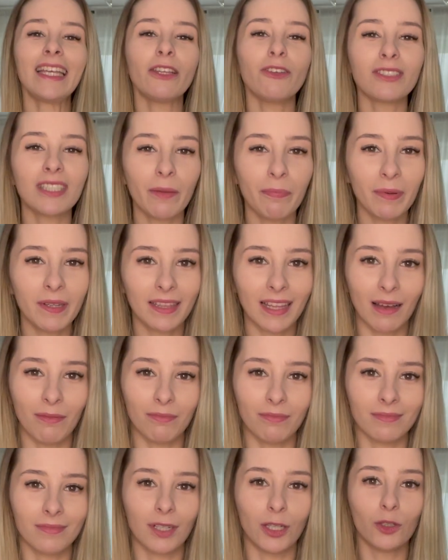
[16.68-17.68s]
no,
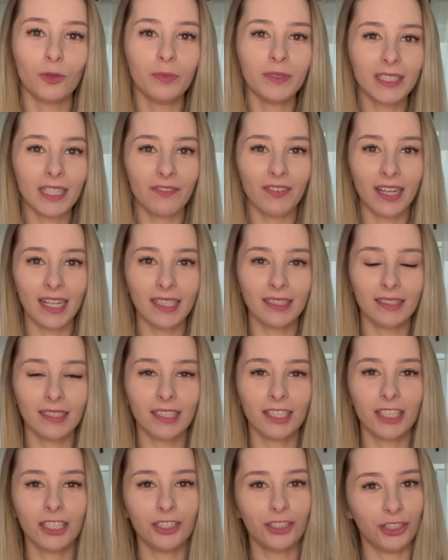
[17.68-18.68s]
zapytam, lubicie
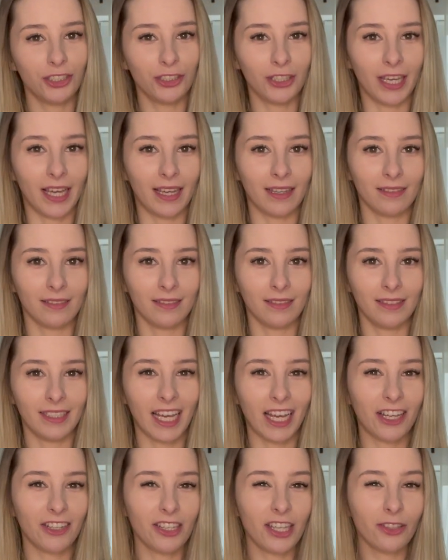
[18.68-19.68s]
walentynki czy nie?
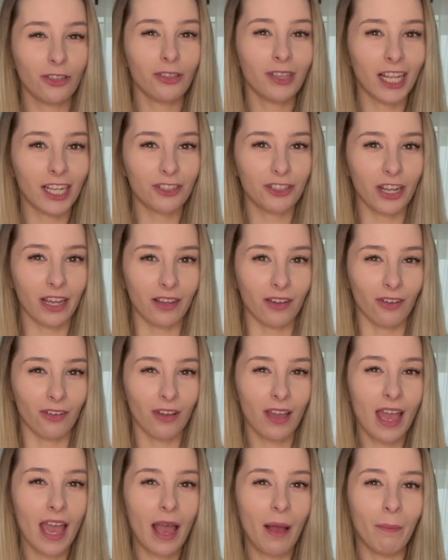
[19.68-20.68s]
Jak nie, to dlaczego?
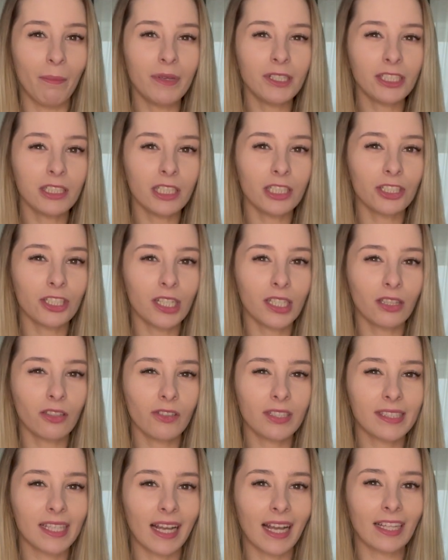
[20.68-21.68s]
Myślę, że to
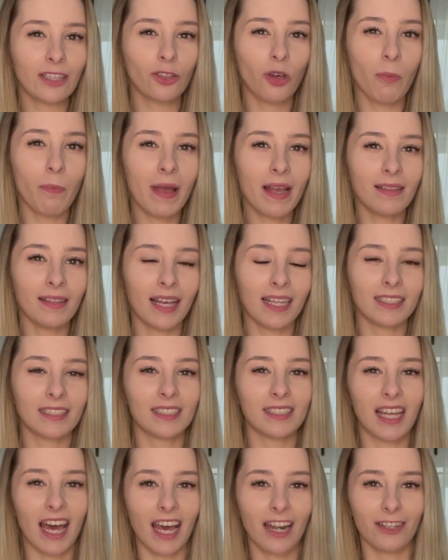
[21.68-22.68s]
jest taka domena
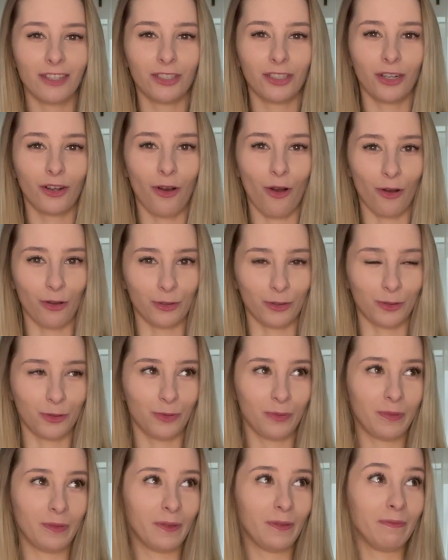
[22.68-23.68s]
starszych osób.